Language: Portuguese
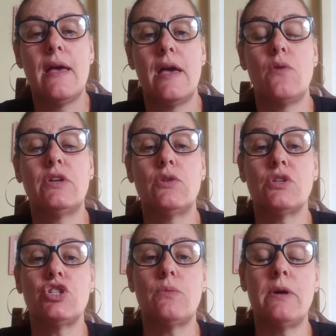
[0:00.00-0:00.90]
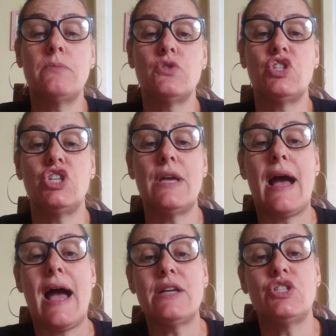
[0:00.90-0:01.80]
É o que nós chamamos de
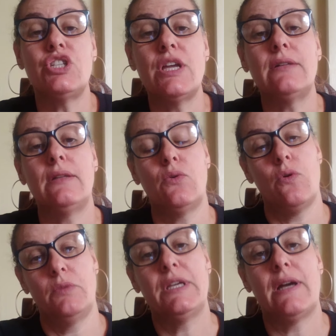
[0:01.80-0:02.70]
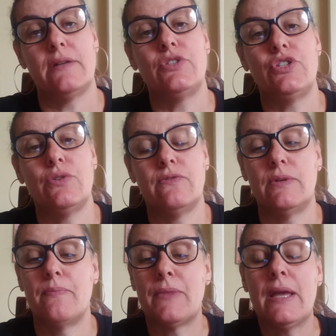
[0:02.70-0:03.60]
agenda
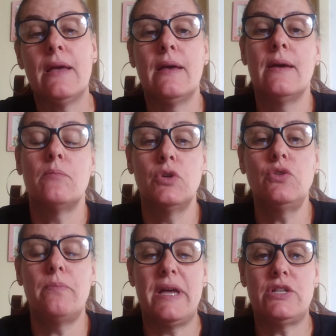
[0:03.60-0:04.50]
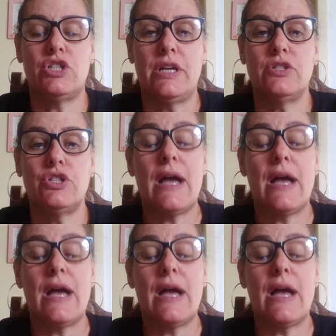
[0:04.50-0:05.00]
comunicativa. Muito bem, gente.